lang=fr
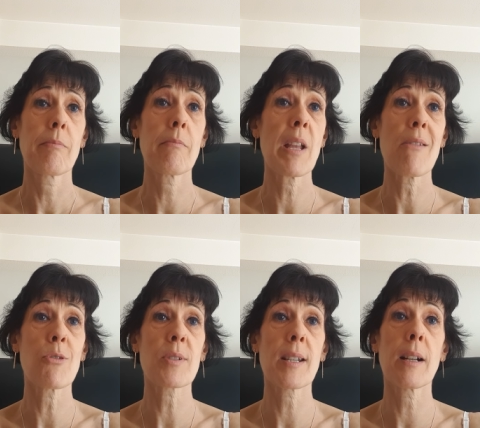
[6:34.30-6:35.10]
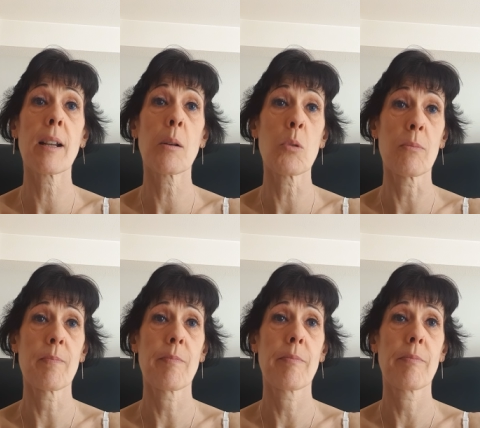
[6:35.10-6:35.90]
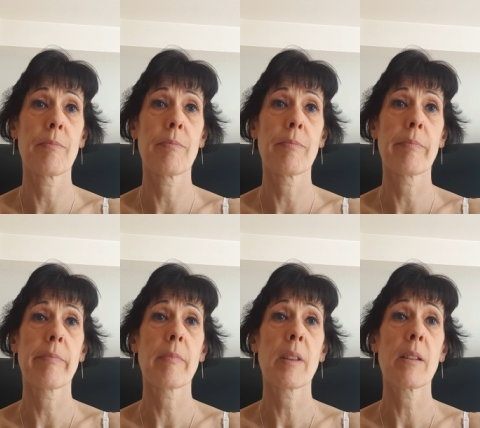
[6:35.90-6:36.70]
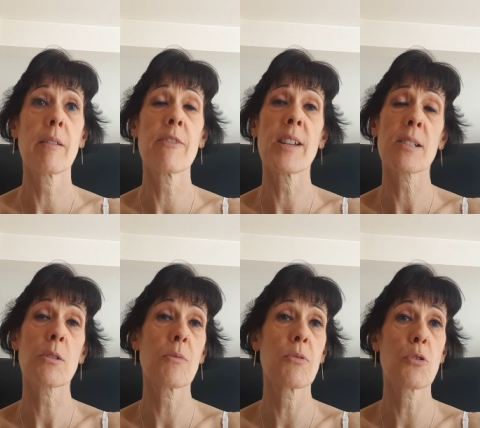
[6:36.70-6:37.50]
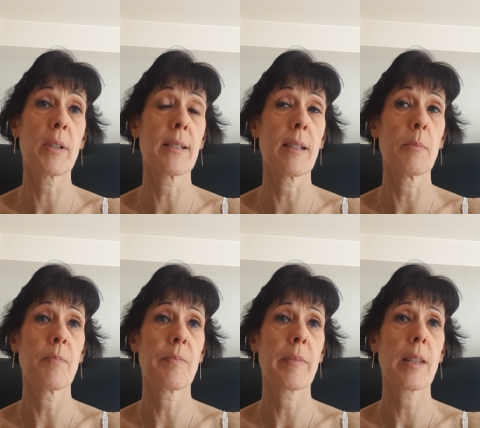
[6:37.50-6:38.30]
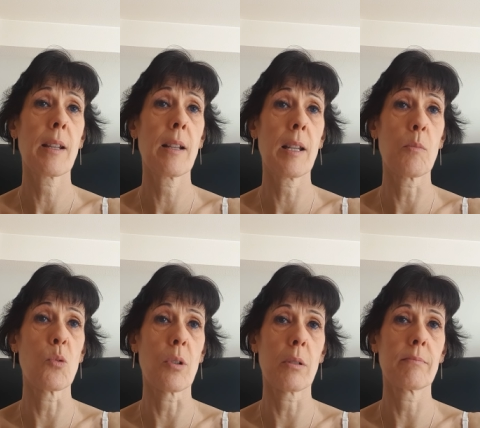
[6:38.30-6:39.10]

mais avancez clairement vers ce que vous souhaitez, l'amour.